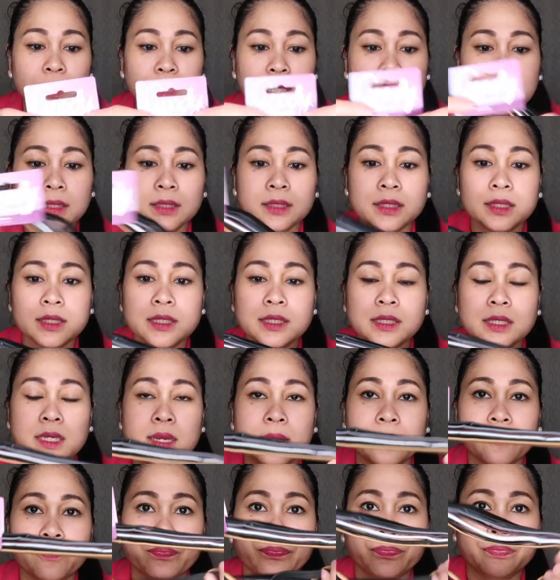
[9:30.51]
Maganda
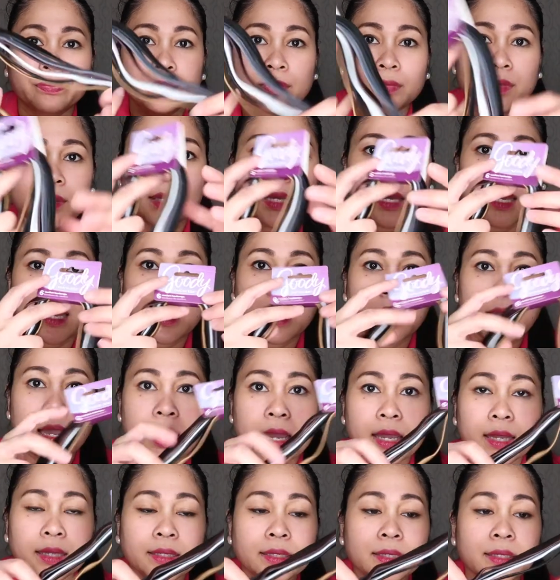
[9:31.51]
siya.
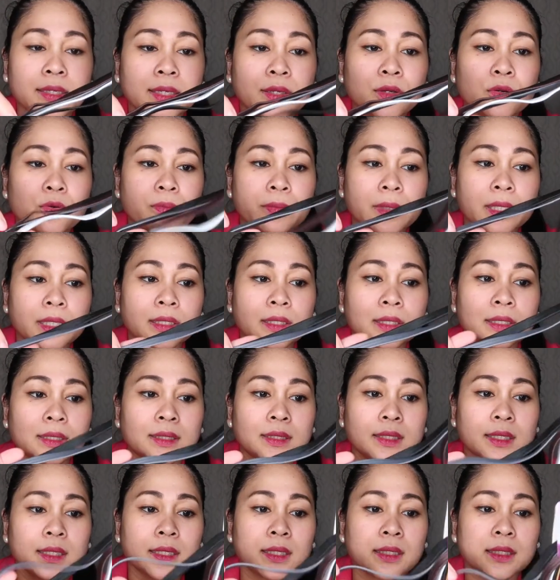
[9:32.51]
Highly
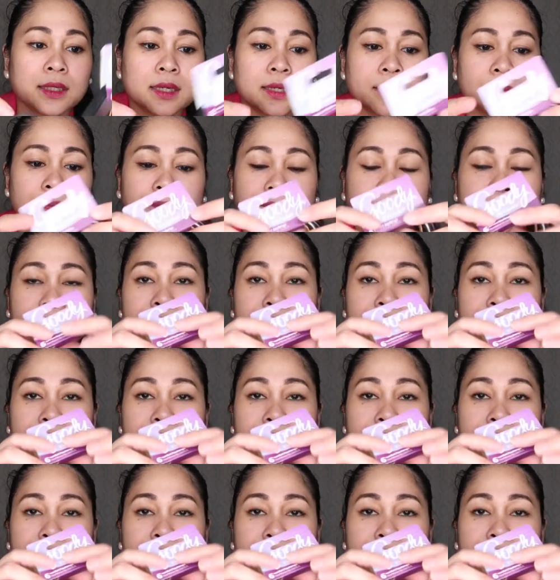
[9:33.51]
recommended talaga.